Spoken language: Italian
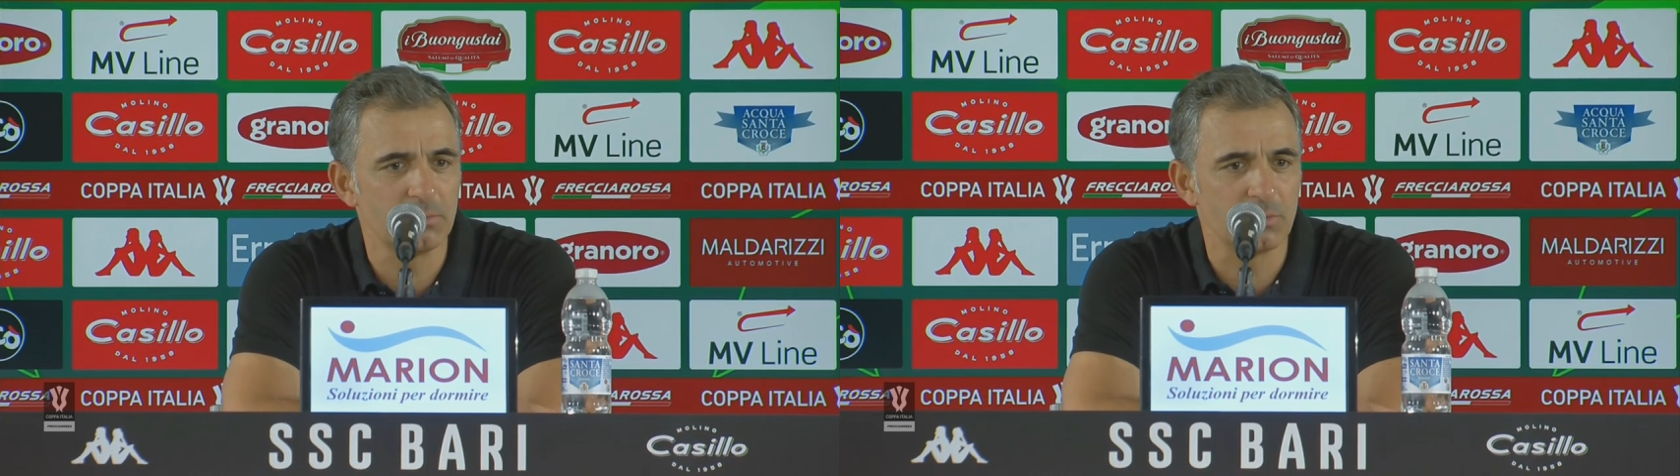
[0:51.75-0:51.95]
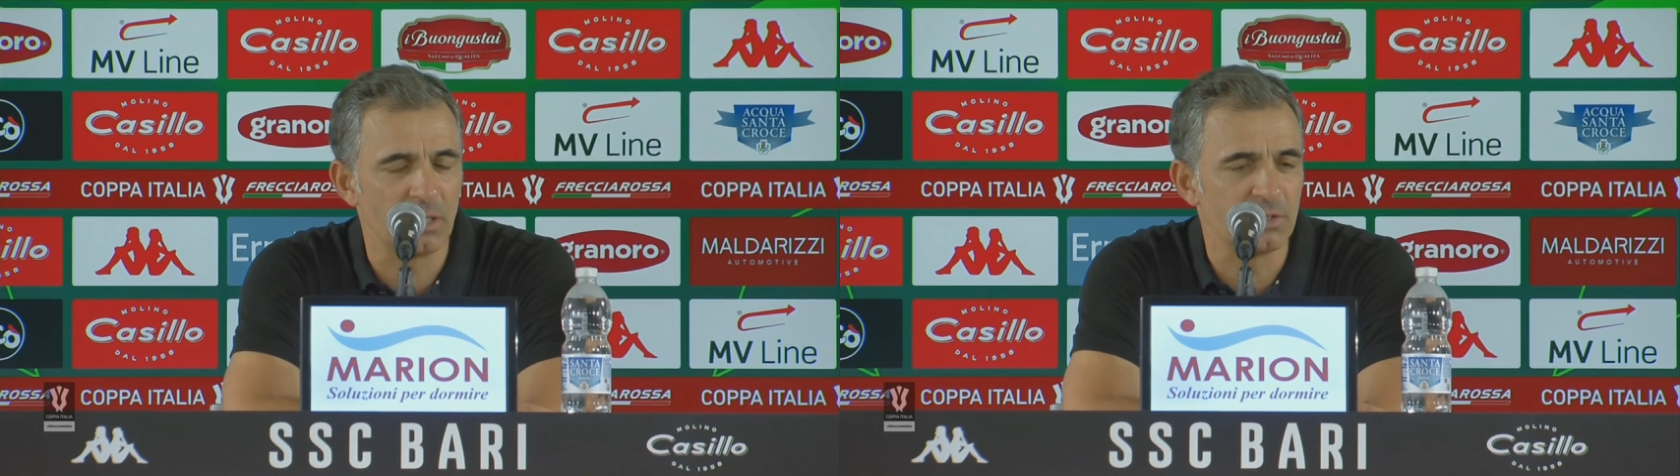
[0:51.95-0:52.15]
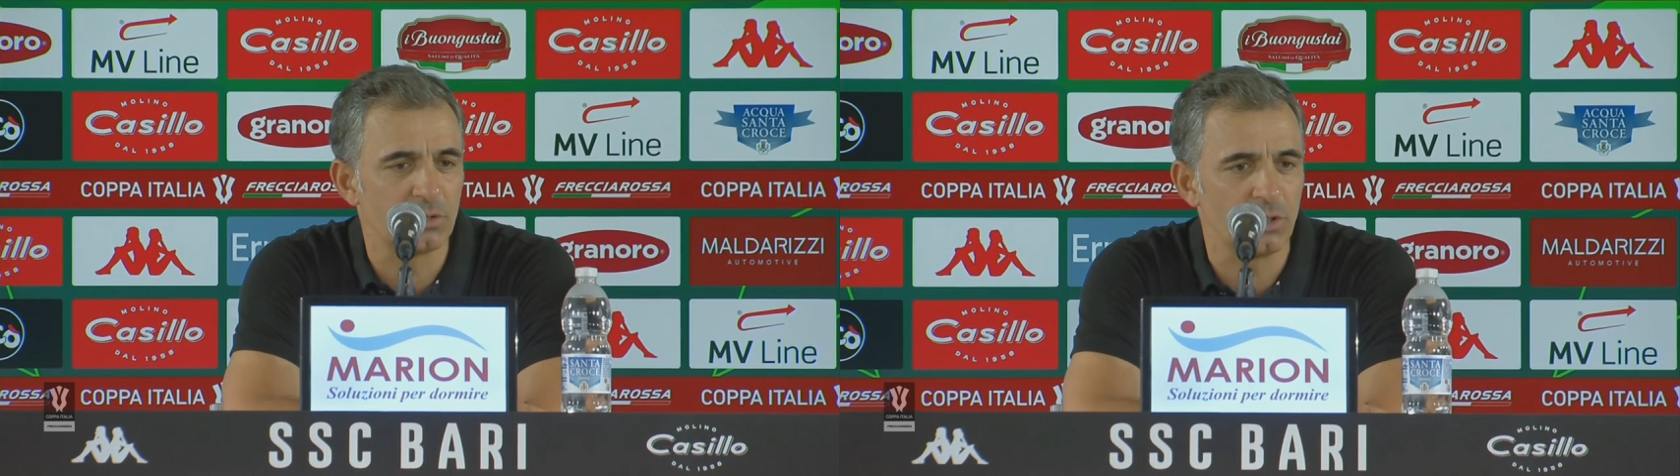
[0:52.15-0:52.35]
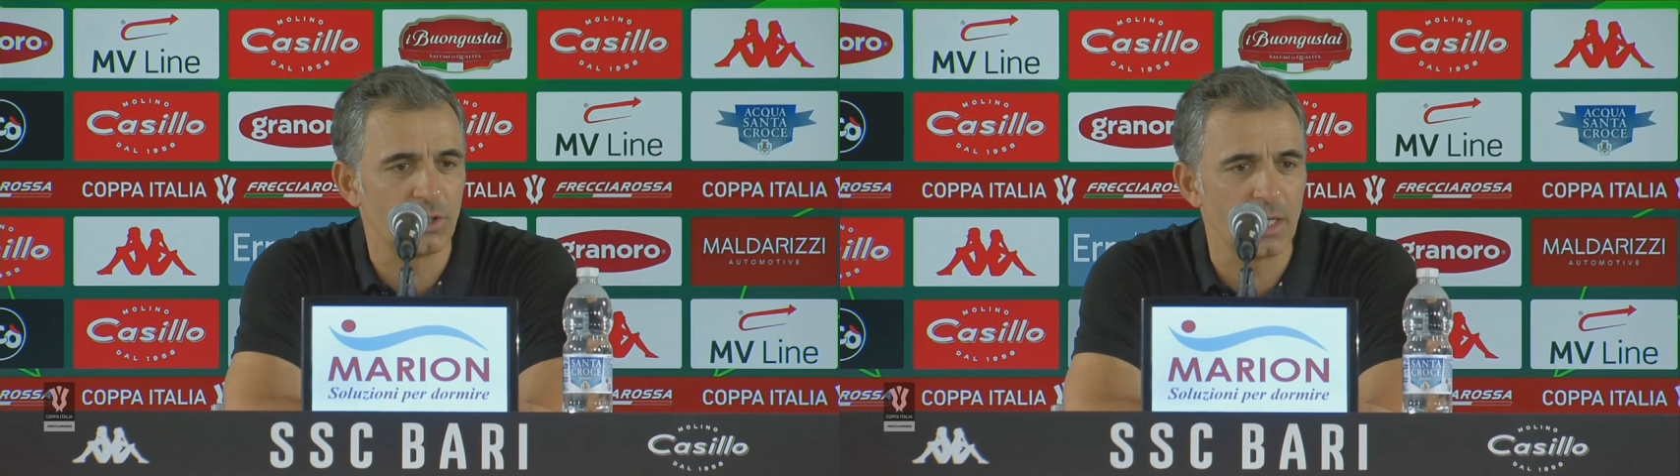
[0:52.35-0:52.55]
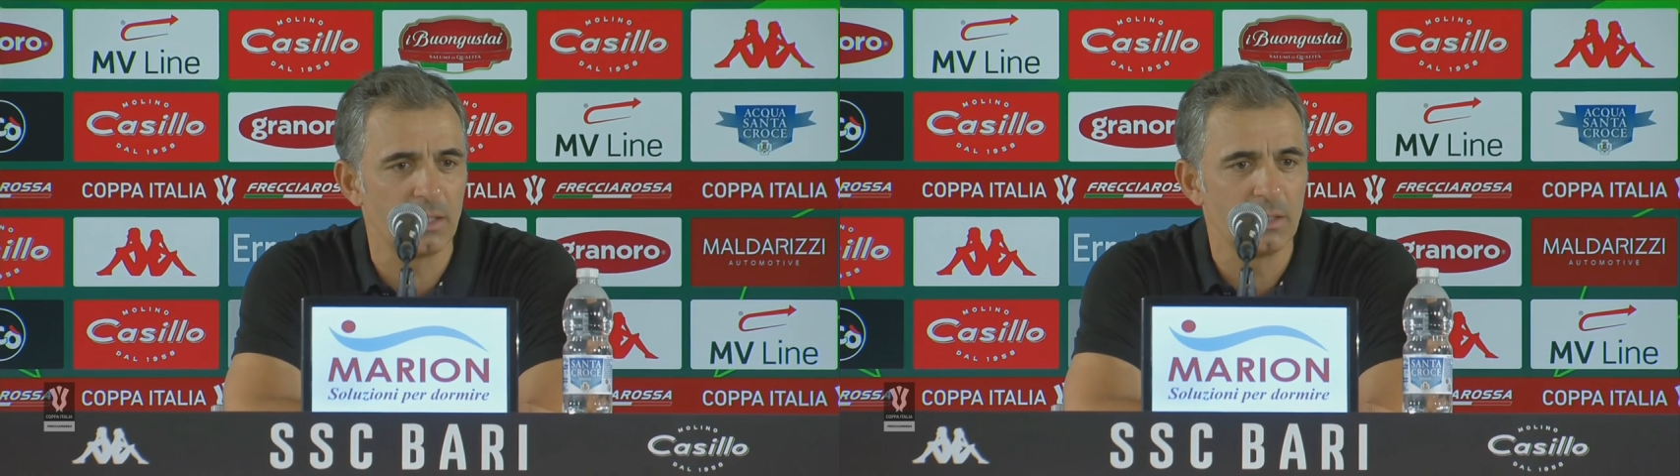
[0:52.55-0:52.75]
una
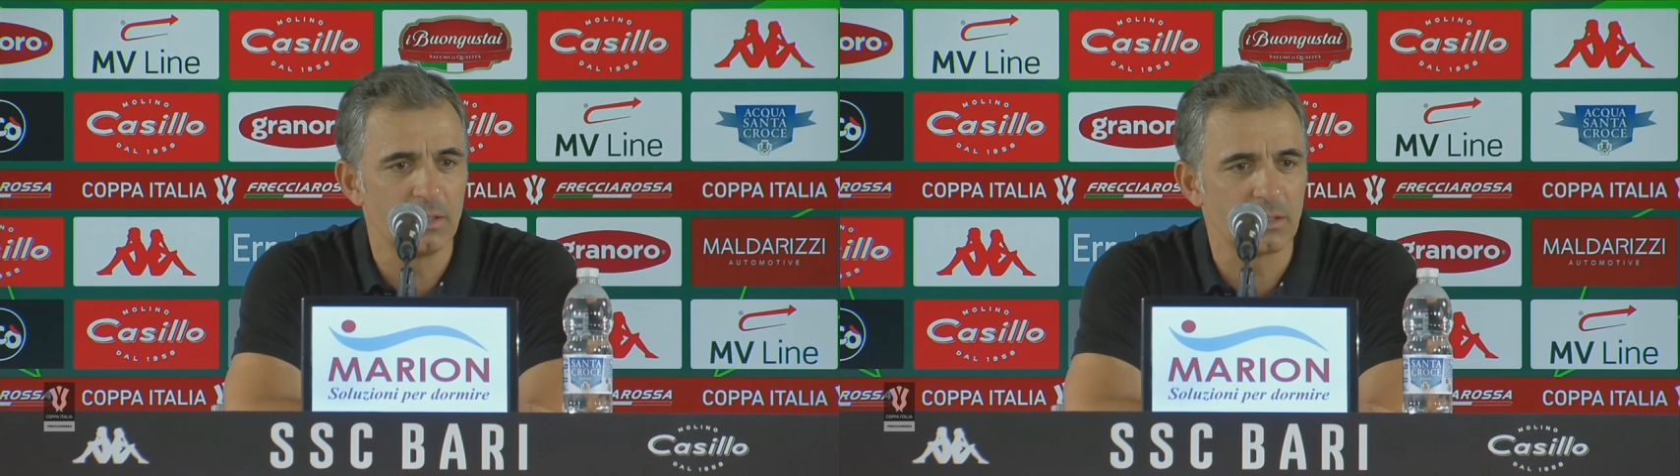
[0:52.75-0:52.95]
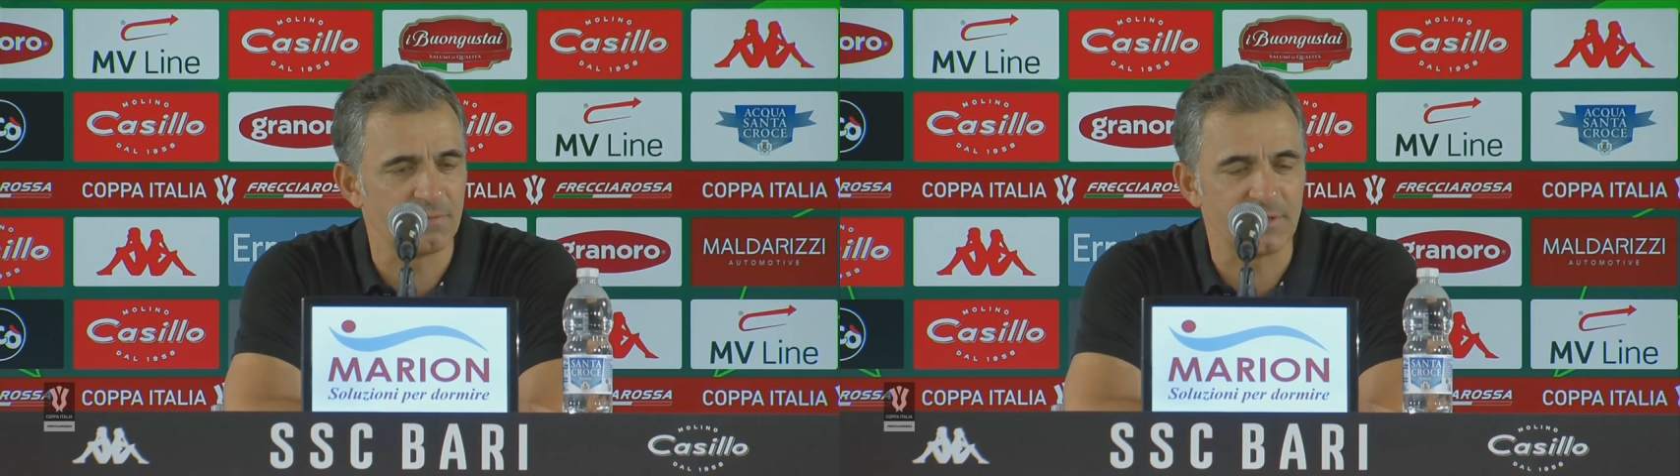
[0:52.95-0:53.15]
vittoria che